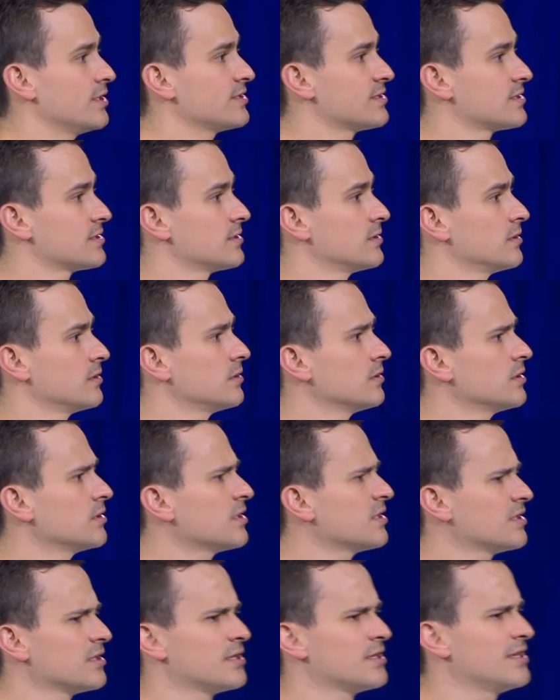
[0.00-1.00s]
es,
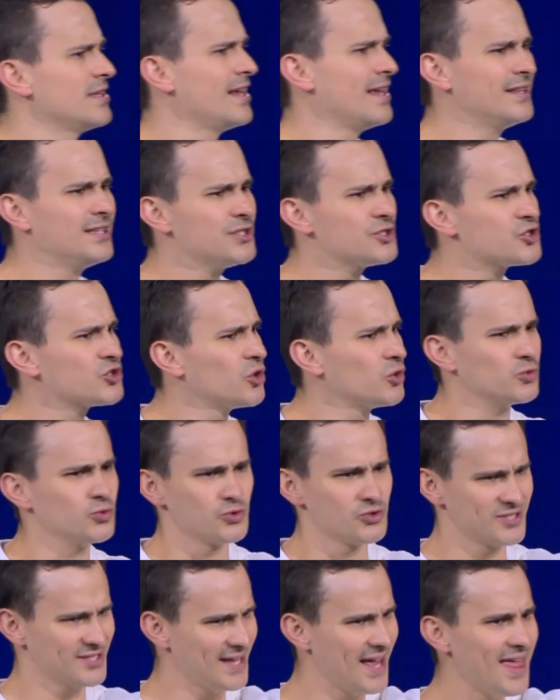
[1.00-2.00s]
¿quiénes son
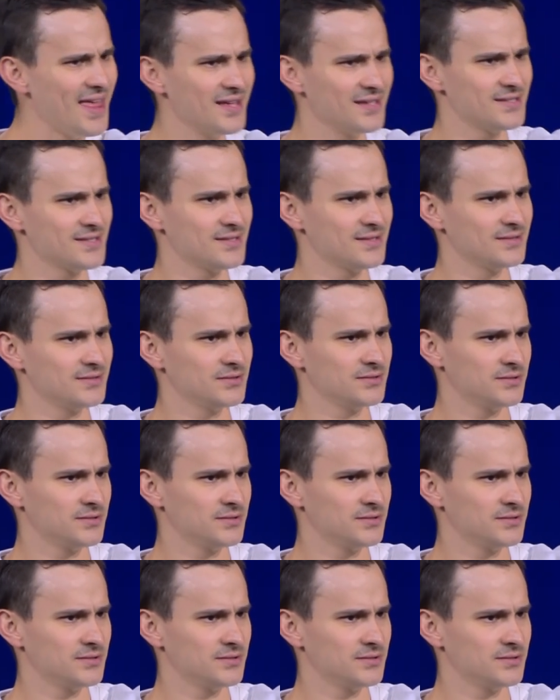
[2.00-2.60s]
ustedes?